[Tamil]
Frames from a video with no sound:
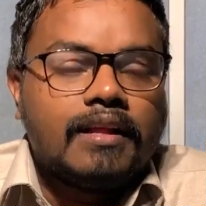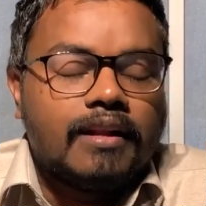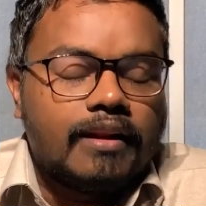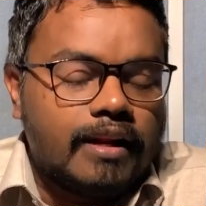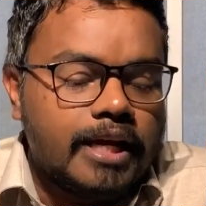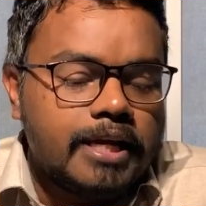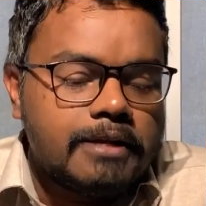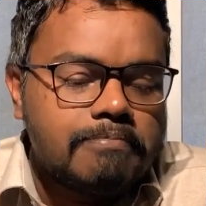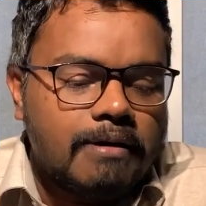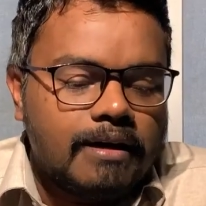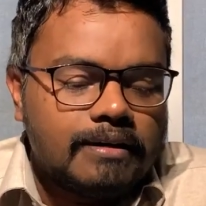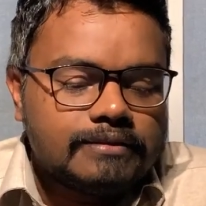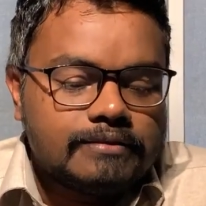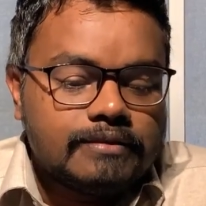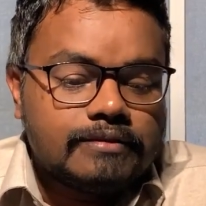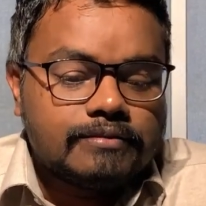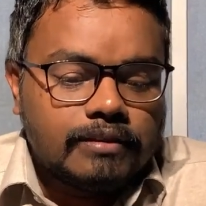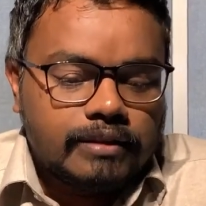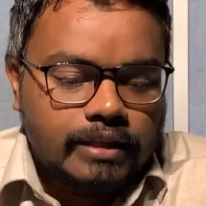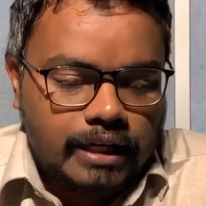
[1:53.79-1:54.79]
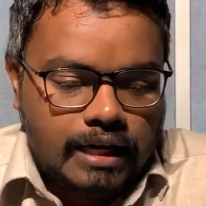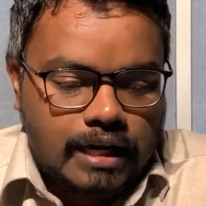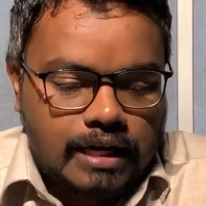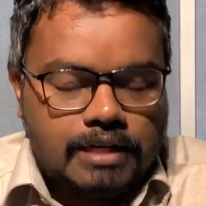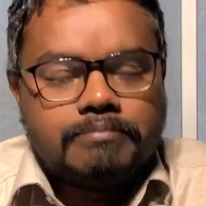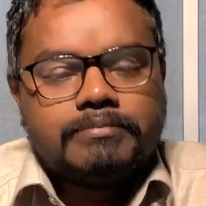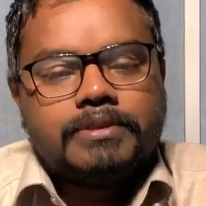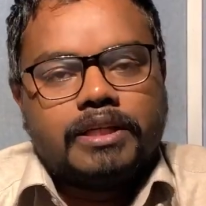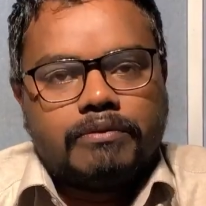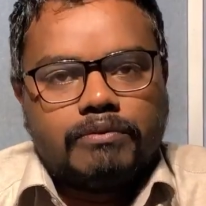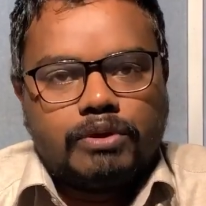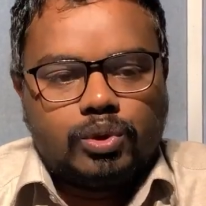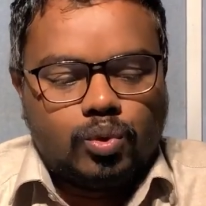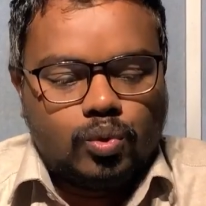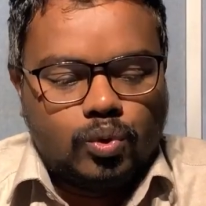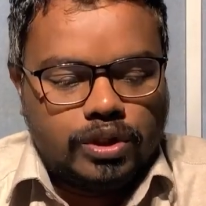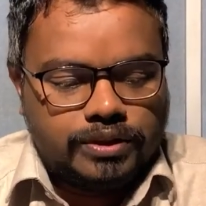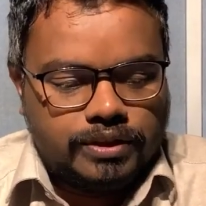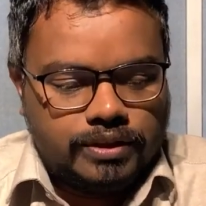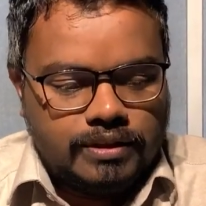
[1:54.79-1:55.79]
நீர்ப்பாசன திணைக்களம்
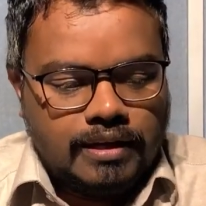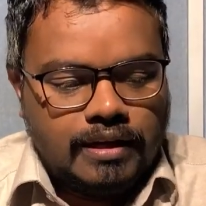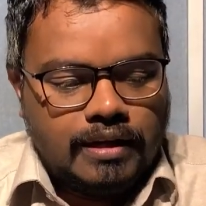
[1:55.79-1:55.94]
தெரிவித்துள்ளது